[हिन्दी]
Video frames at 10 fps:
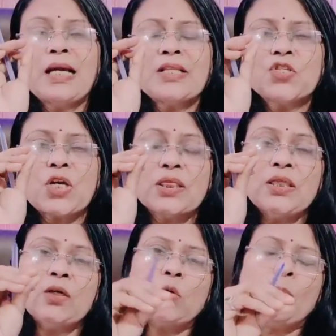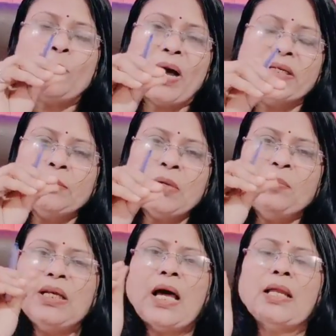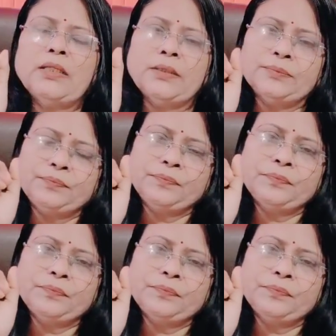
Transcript: या चंदन को पानी में मिला लें